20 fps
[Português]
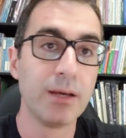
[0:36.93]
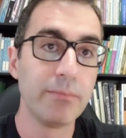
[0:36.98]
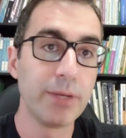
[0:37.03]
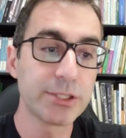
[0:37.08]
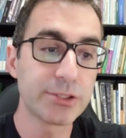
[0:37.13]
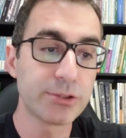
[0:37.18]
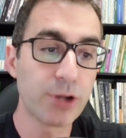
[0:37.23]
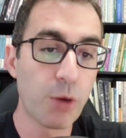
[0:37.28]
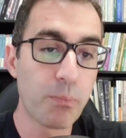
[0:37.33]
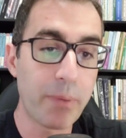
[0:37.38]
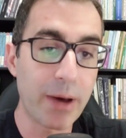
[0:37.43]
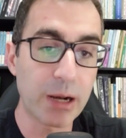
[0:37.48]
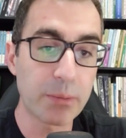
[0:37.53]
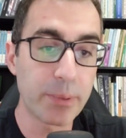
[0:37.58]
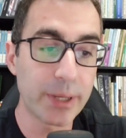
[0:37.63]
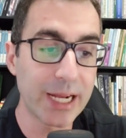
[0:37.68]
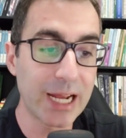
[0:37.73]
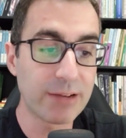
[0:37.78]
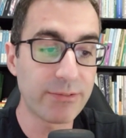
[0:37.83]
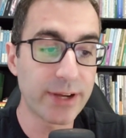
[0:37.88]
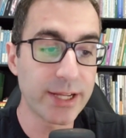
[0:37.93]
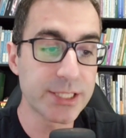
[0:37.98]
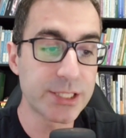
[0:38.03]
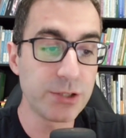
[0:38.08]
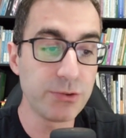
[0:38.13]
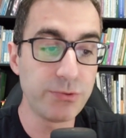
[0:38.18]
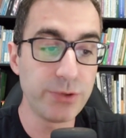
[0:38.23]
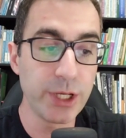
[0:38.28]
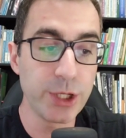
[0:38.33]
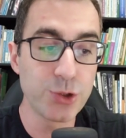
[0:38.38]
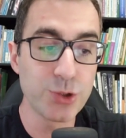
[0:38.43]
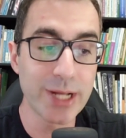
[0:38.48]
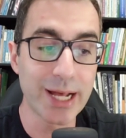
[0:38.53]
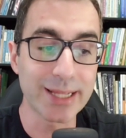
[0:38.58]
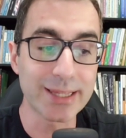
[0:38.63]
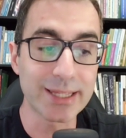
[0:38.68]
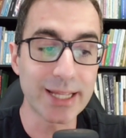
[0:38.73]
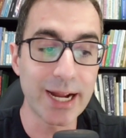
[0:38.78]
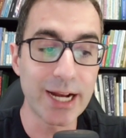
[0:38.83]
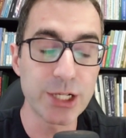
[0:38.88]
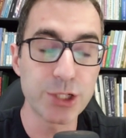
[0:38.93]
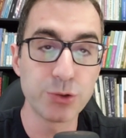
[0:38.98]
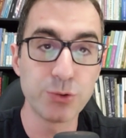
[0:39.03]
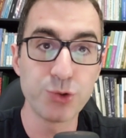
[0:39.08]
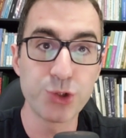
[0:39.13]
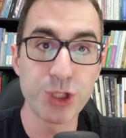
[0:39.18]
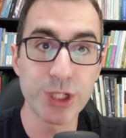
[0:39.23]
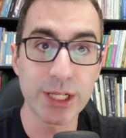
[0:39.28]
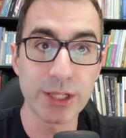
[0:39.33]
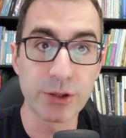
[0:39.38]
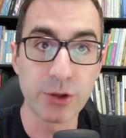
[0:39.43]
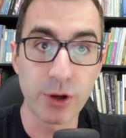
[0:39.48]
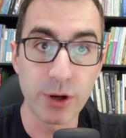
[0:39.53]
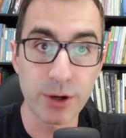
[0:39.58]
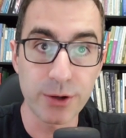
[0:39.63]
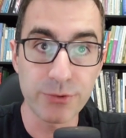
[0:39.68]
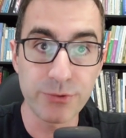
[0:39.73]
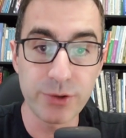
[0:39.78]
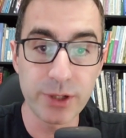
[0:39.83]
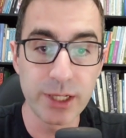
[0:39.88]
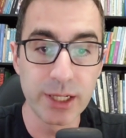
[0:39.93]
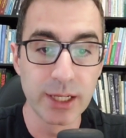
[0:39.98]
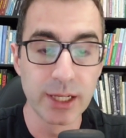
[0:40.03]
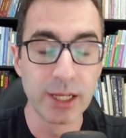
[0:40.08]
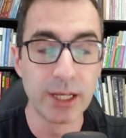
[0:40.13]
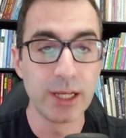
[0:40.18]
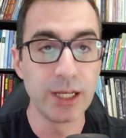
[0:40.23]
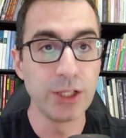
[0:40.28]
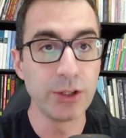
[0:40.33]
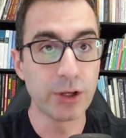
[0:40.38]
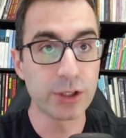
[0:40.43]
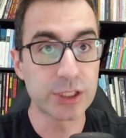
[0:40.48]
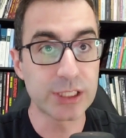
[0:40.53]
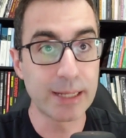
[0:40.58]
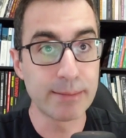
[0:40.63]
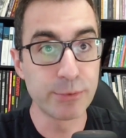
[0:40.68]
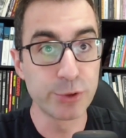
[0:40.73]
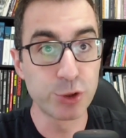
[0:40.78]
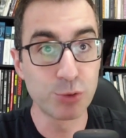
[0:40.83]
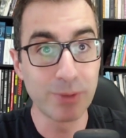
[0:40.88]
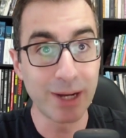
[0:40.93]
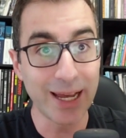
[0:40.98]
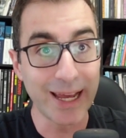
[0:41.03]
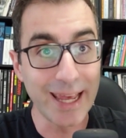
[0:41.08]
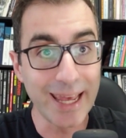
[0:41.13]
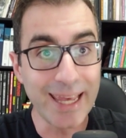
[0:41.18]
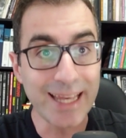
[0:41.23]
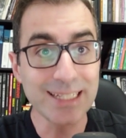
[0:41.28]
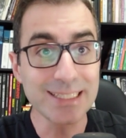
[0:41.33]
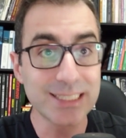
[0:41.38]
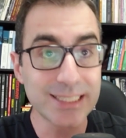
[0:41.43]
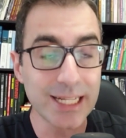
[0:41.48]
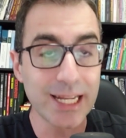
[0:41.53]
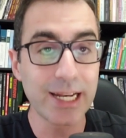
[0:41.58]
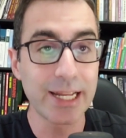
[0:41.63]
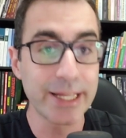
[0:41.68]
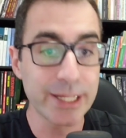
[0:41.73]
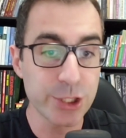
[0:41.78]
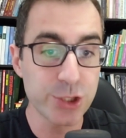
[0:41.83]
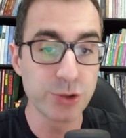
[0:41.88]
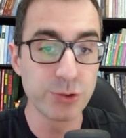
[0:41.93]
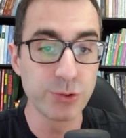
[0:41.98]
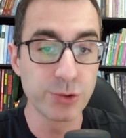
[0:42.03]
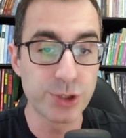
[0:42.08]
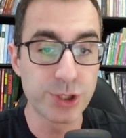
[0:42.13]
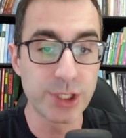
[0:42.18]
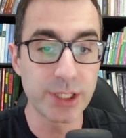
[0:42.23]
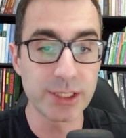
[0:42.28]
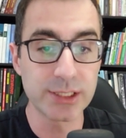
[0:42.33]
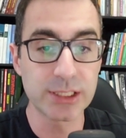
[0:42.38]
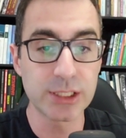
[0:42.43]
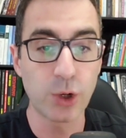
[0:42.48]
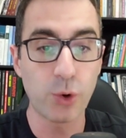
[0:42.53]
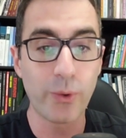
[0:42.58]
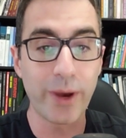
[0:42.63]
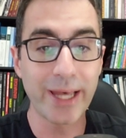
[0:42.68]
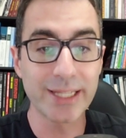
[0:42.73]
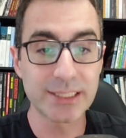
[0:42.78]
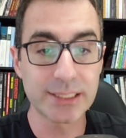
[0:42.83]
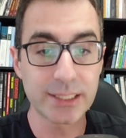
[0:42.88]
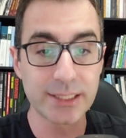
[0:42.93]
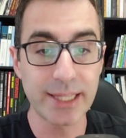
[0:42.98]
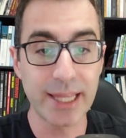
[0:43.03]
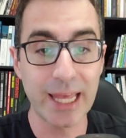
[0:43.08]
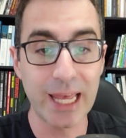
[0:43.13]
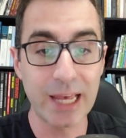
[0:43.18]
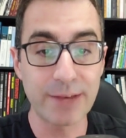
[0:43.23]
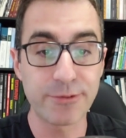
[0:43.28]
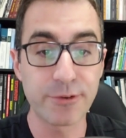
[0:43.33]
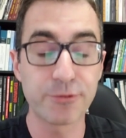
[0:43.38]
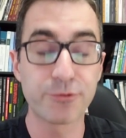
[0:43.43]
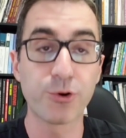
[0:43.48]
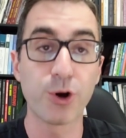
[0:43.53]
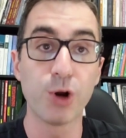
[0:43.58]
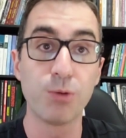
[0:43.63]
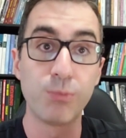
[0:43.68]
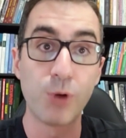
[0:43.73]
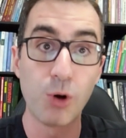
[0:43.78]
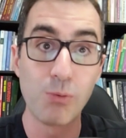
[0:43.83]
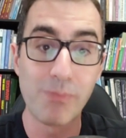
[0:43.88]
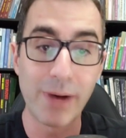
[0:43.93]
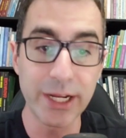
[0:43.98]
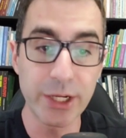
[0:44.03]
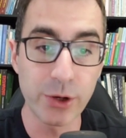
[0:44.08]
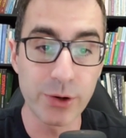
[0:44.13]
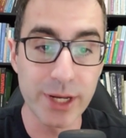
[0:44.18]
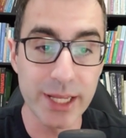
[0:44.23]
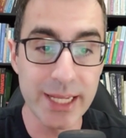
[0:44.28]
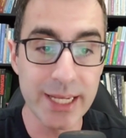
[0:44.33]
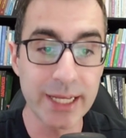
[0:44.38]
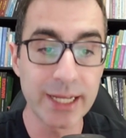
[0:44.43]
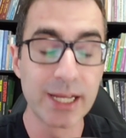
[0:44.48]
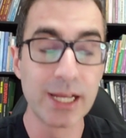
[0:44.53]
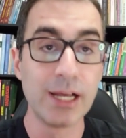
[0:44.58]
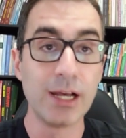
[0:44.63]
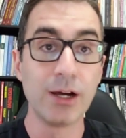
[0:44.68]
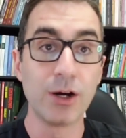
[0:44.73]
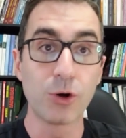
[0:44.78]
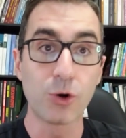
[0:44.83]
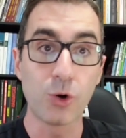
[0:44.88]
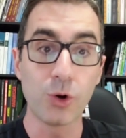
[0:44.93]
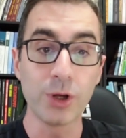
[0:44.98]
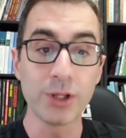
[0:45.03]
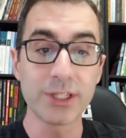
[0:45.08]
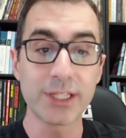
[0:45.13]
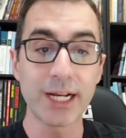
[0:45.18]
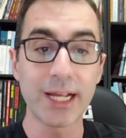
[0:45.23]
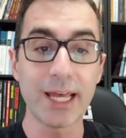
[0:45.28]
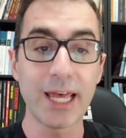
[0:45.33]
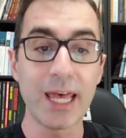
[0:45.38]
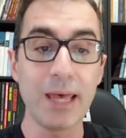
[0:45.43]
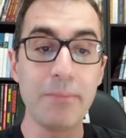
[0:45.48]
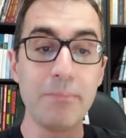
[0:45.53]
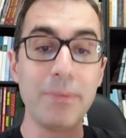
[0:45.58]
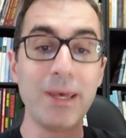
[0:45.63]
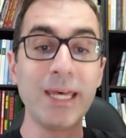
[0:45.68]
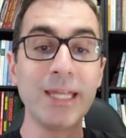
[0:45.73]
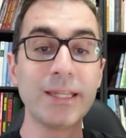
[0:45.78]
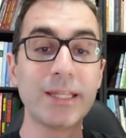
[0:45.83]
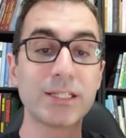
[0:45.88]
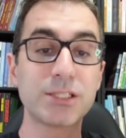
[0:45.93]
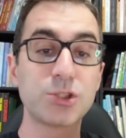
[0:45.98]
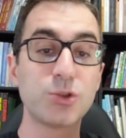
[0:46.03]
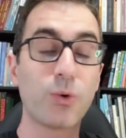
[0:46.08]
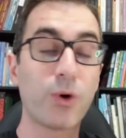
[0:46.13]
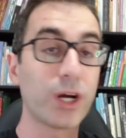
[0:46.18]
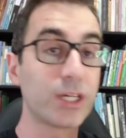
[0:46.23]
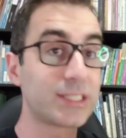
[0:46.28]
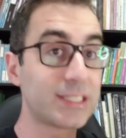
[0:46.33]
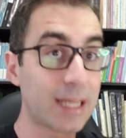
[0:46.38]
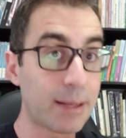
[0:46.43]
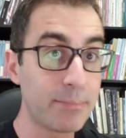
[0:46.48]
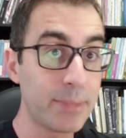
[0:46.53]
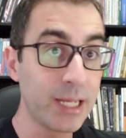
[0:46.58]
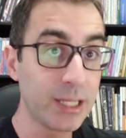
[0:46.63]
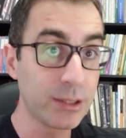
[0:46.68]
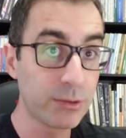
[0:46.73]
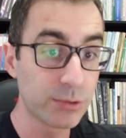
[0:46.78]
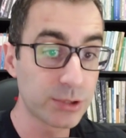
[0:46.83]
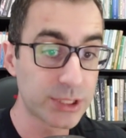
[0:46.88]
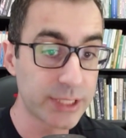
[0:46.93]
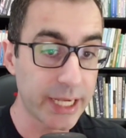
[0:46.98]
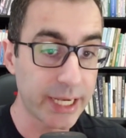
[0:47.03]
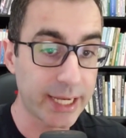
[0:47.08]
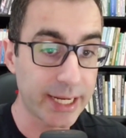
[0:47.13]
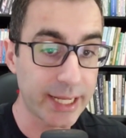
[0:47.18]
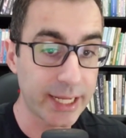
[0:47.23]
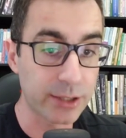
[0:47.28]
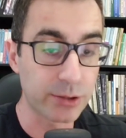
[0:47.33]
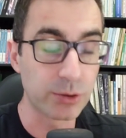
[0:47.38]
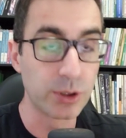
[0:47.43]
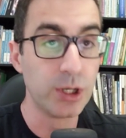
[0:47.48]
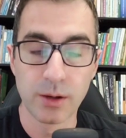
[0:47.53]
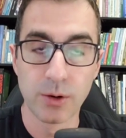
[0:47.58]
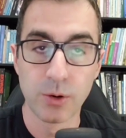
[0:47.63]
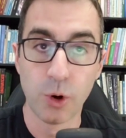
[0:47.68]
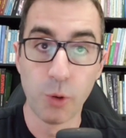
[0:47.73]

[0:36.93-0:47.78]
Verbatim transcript: Pessoal, para para gravar esse vídeo na tarde do dia 9 e nós temos uma excelente notícia. O STF formou maioria contra emendas do orçamento secreto.